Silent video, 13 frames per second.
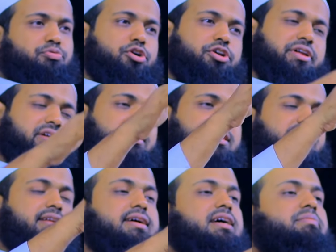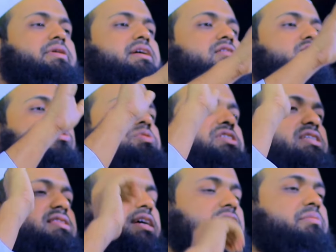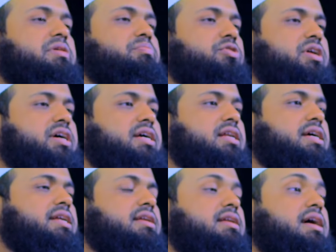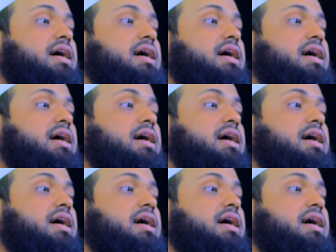পরের দিন আবার নবীজি তারাবি পড়াইলেন